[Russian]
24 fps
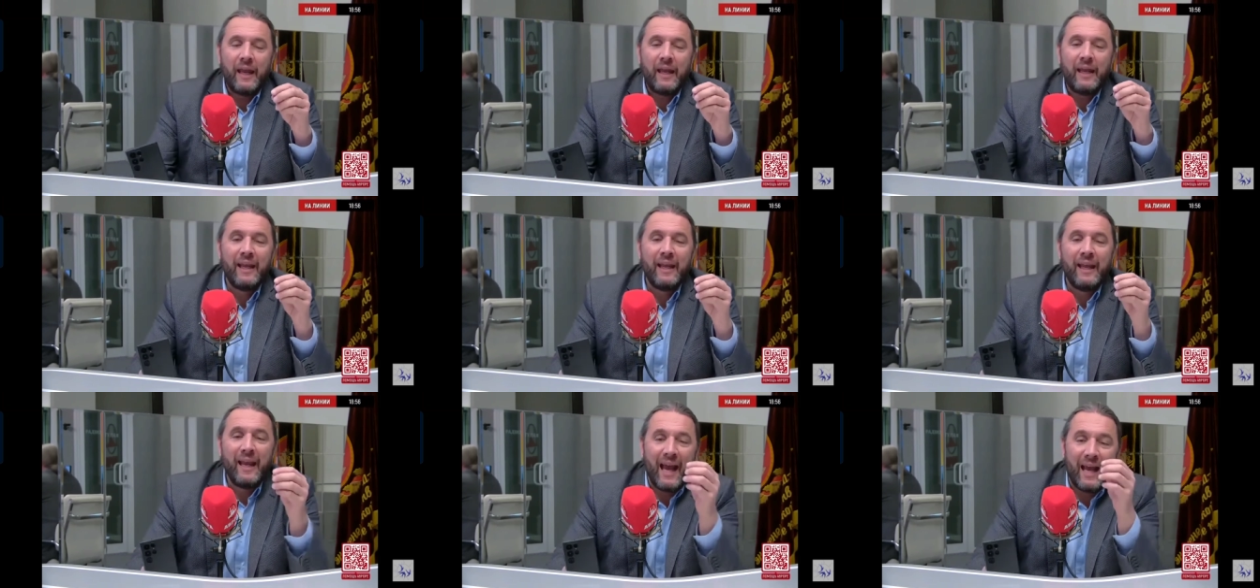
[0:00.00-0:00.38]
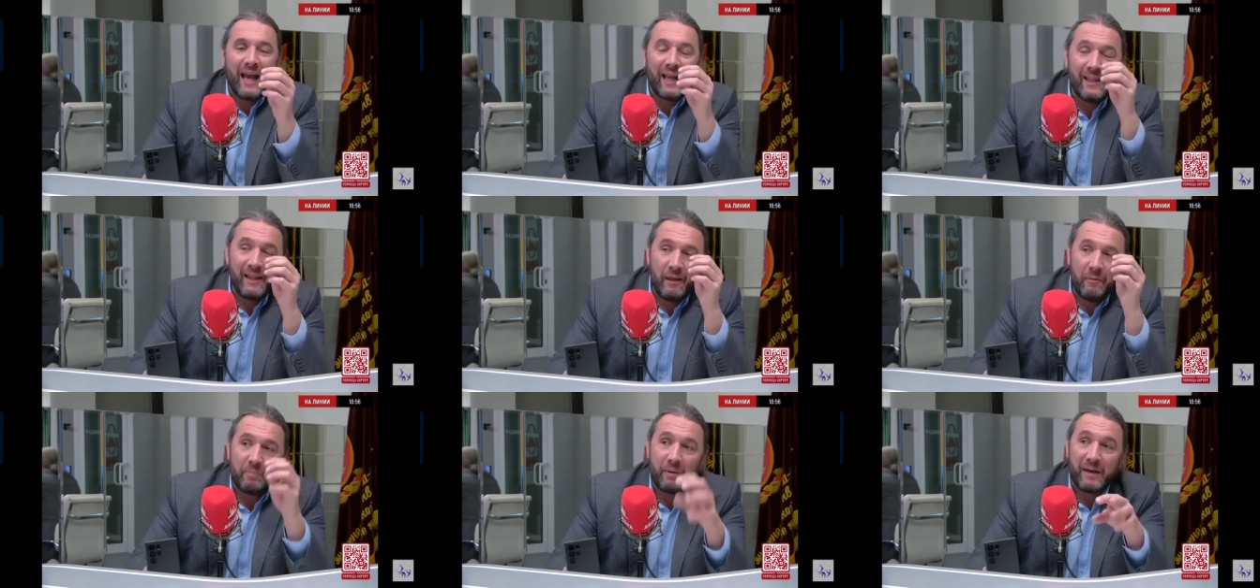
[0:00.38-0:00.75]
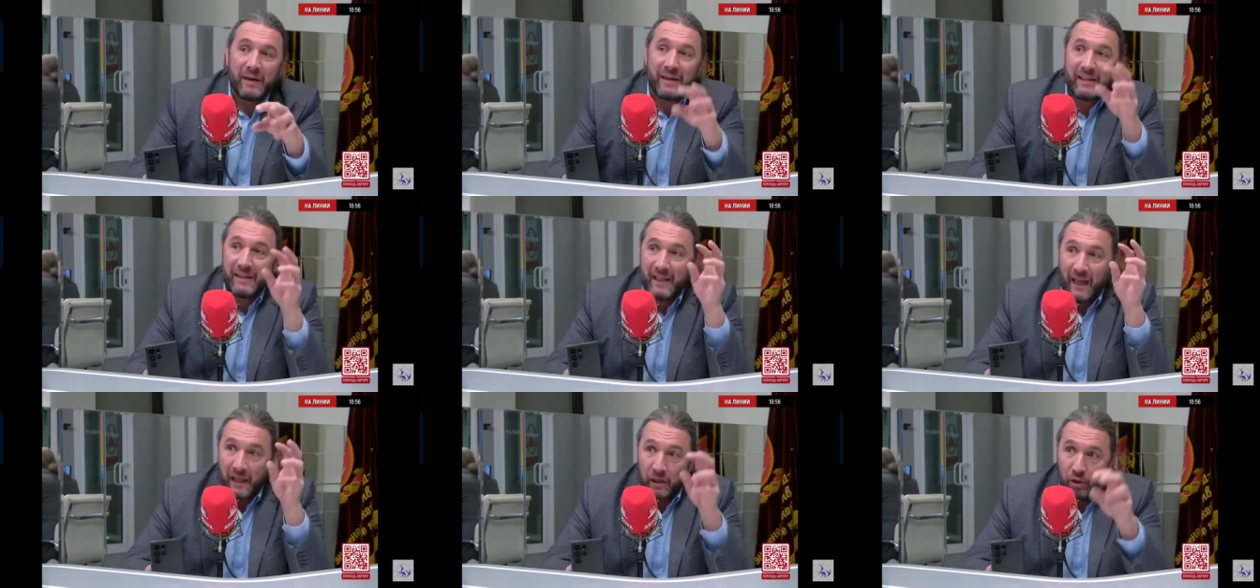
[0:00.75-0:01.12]
И они
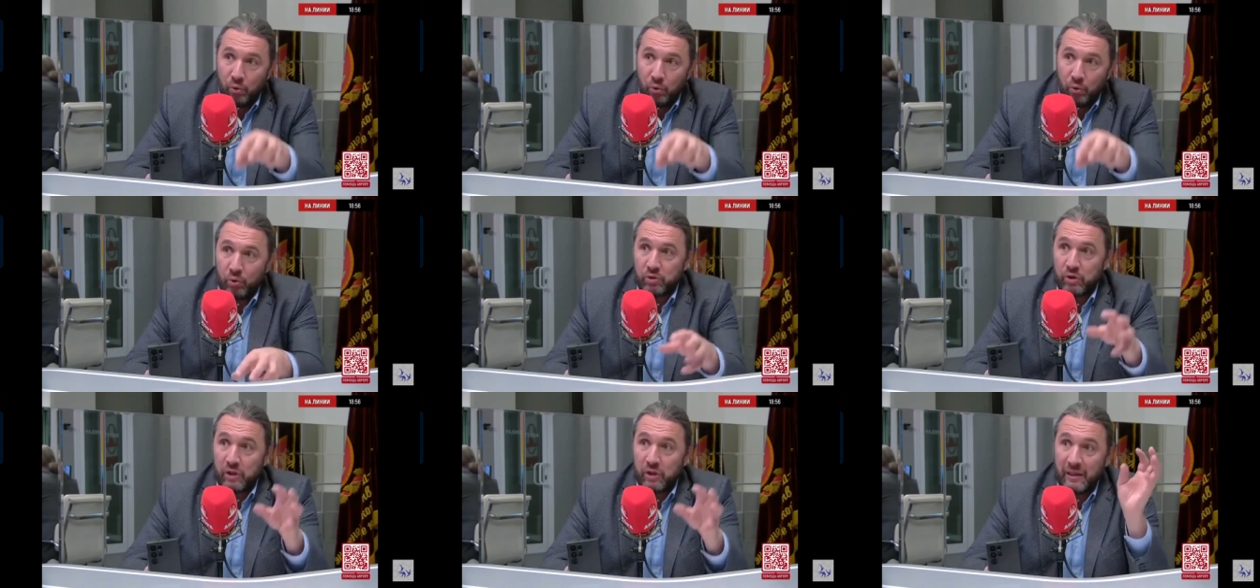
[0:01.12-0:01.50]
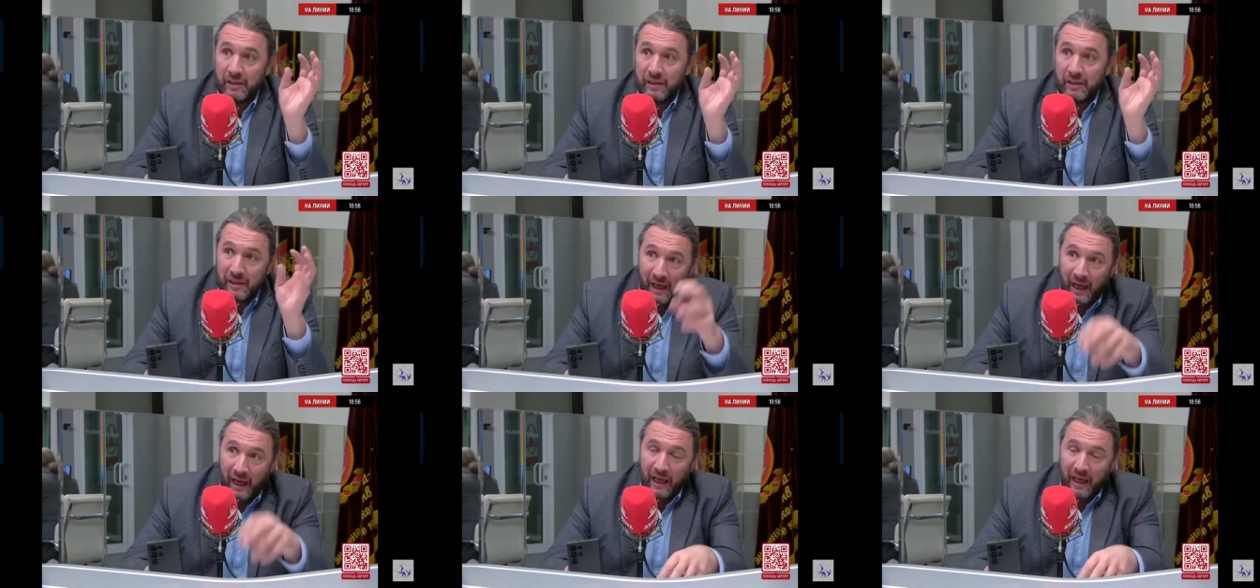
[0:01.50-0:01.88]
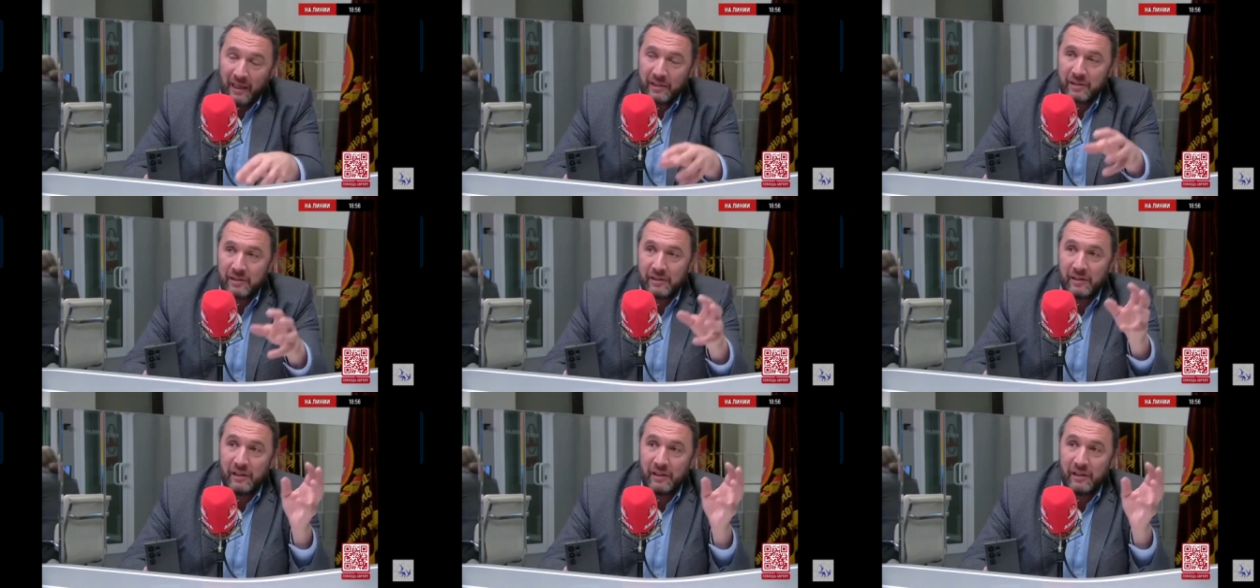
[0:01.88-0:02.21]
продают и нас,